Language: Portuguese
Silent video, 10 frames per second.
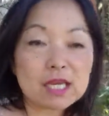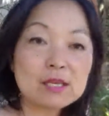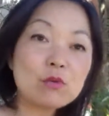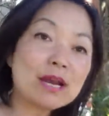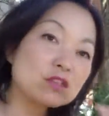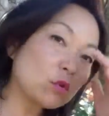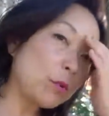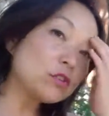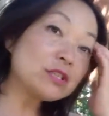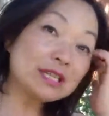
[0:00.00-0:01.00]
E o ar só
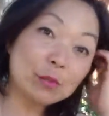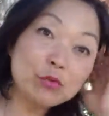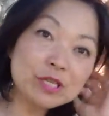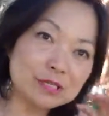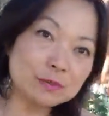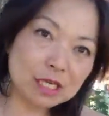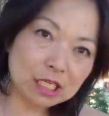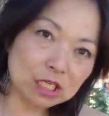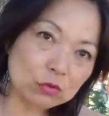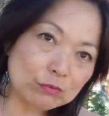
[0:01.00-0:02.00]
pode entrar por esse
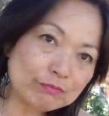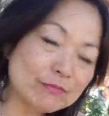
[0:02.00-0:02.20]
caninho.